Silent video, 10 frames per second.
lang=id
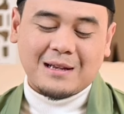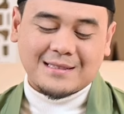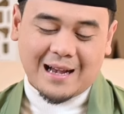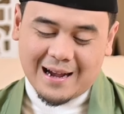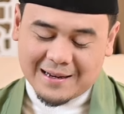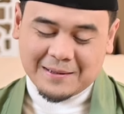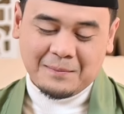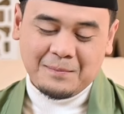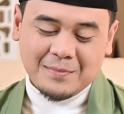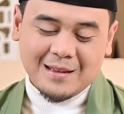pasangan,
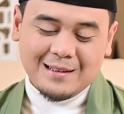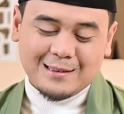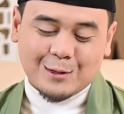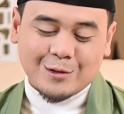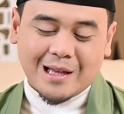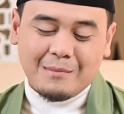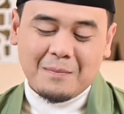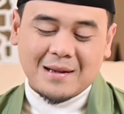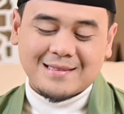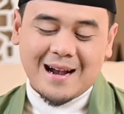
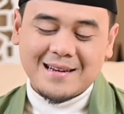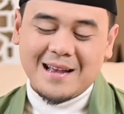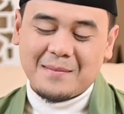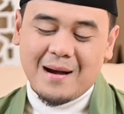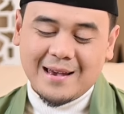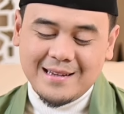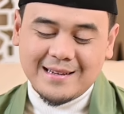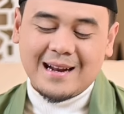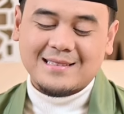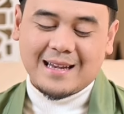terutama pasangan yang baik
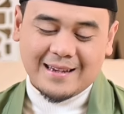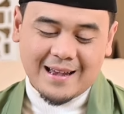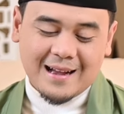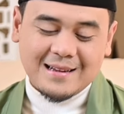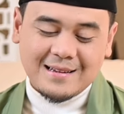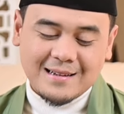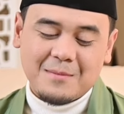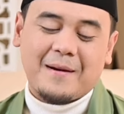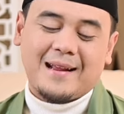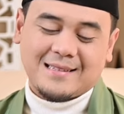dan sayang
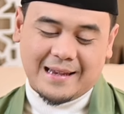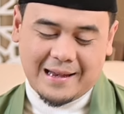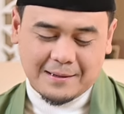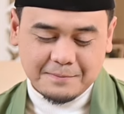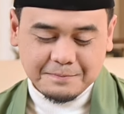kepada saya.